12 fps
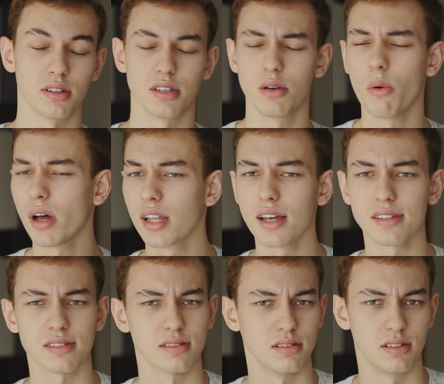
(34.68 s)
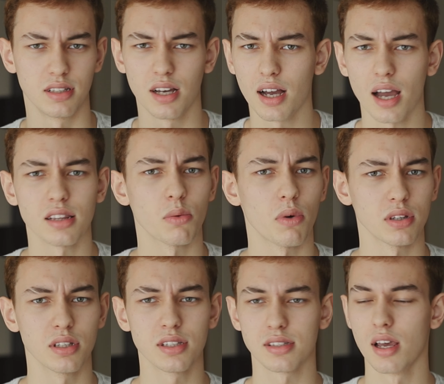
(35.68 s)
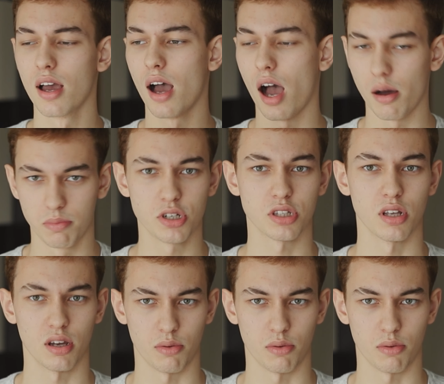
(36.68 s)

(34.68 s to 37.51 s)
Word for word: Не One S, не какая-то One X, а обычная